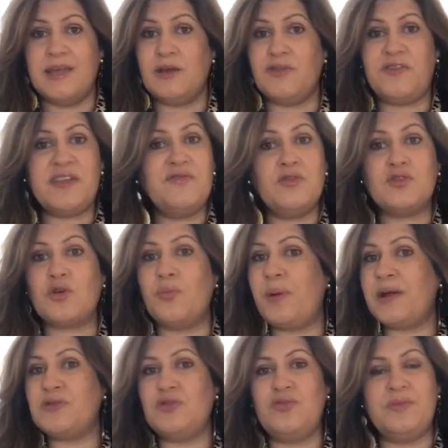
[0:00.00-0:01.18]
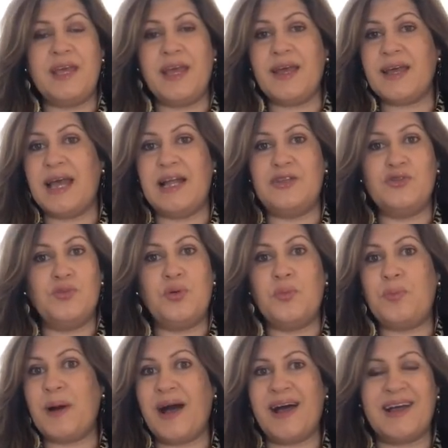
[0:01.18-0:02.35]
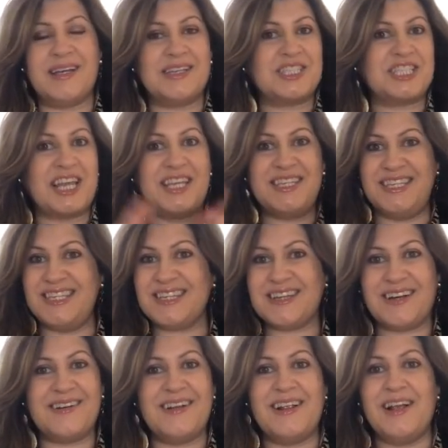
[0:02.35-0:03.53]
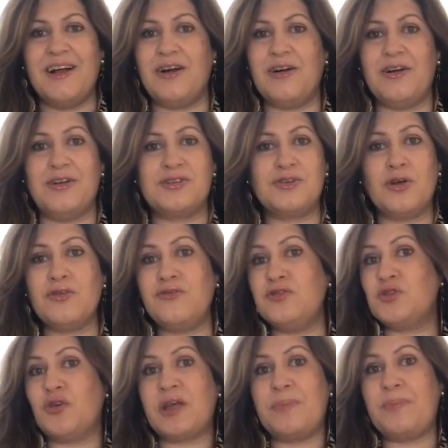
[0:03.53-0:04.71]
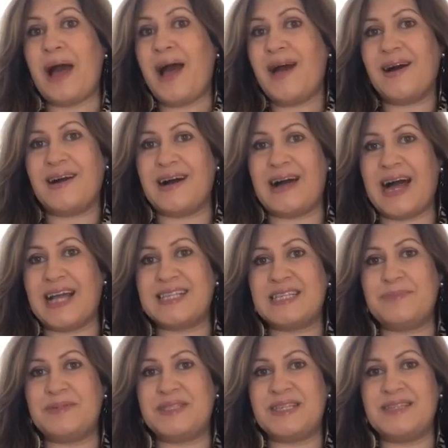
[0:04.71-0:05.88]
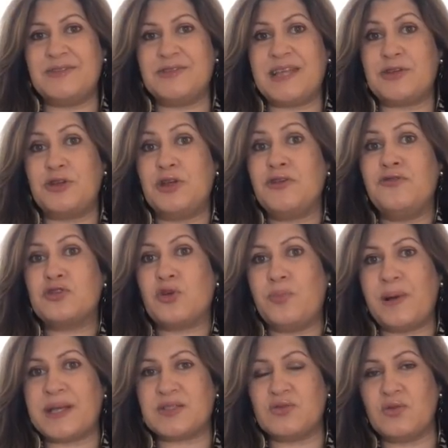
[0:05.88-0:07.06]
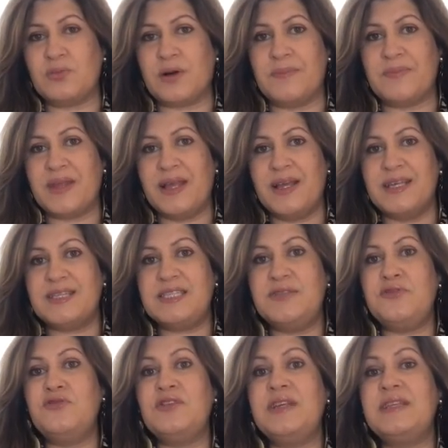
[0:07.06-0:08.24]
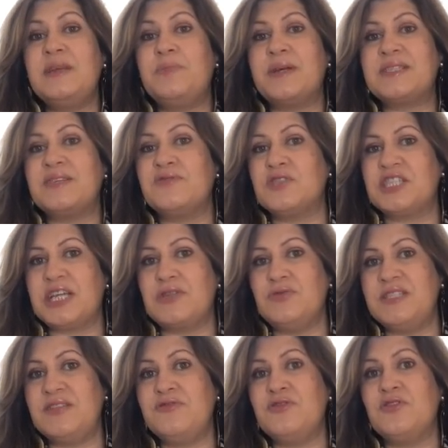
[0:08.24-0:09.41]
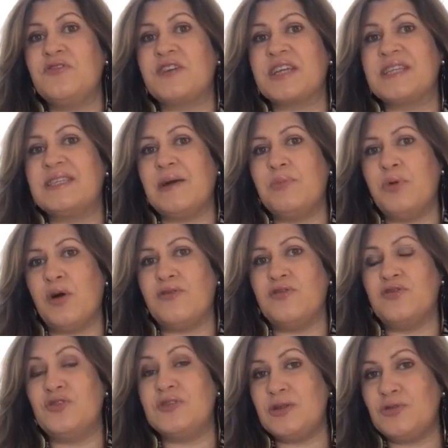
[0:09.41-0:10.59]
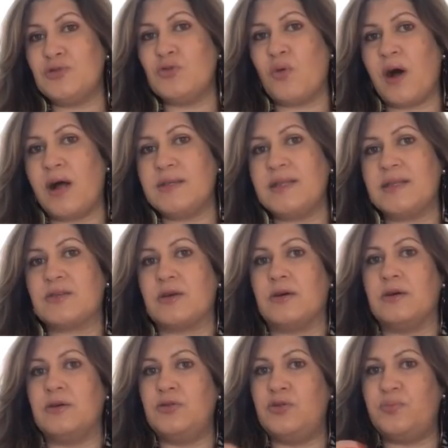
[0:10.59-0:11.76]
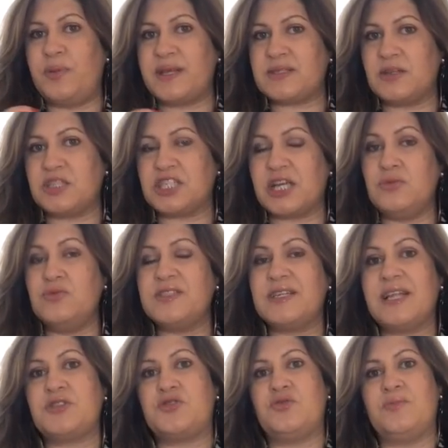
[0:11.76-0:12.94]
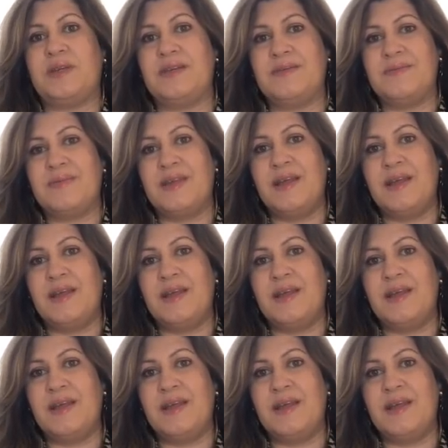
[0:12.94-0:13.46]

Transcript: Et en fait, votre part de lumière, elle ne peut pas jaillir euh, tant que vous n'aurez pas accepté d'accueillir votre part sombre. Si vous voulez dépasser votre jalousie, vous devrez d'abord vous donner le droit d'être une personne jalouse et l'assumer.